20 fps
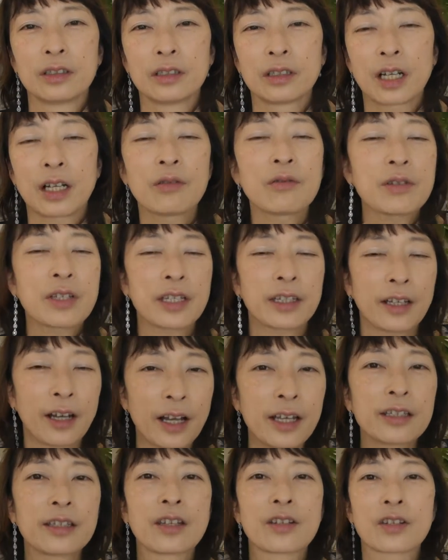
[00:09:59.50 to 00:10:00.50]
可能性
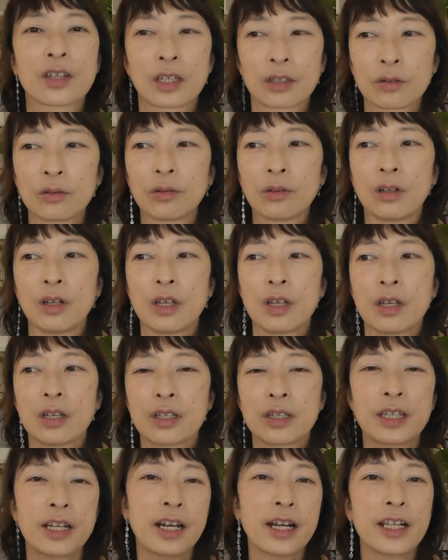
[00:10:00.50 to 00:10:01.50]
高いんですけど
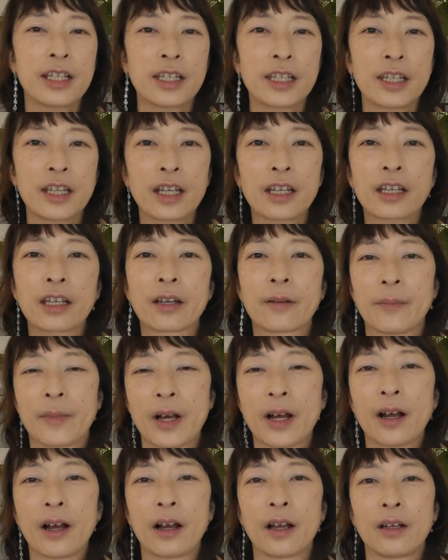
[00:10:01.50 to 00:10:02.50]
知られてなけれ
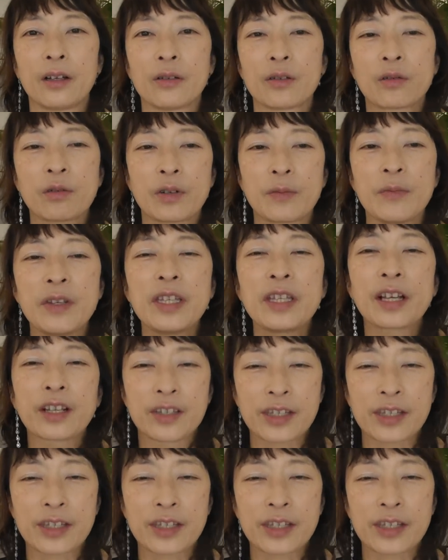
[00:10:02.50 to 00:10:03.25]
ばそれみんなが